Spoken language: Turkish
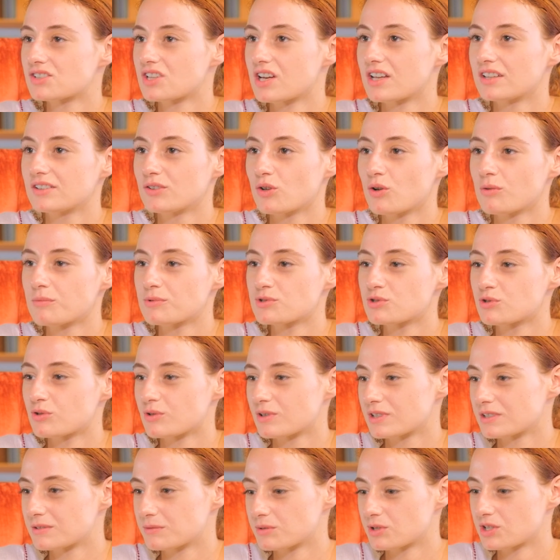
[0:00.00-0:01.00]
İnşallah olmaz
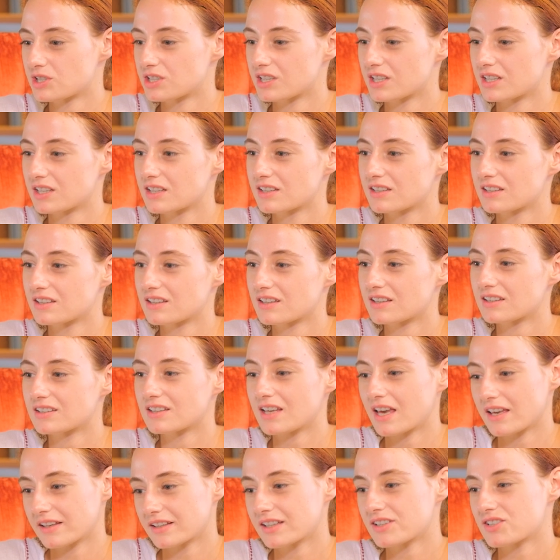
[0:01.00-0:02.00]
öyle bir şey. E,
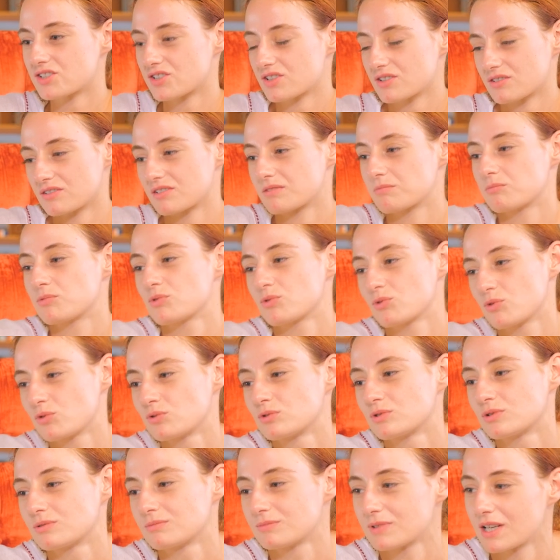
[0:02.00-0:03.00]
yengeç gibi
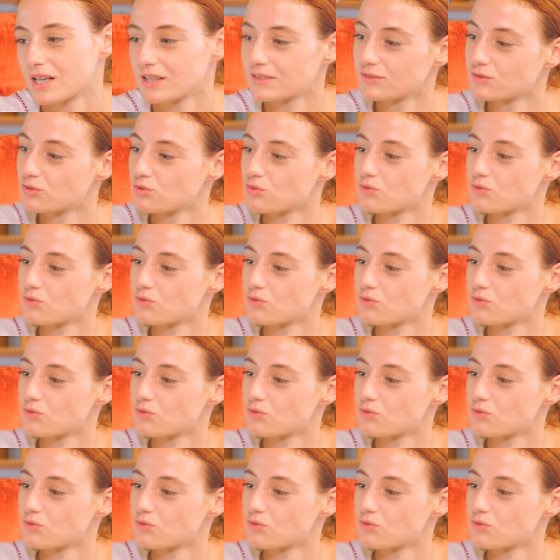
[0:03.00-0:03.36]
olurum yani.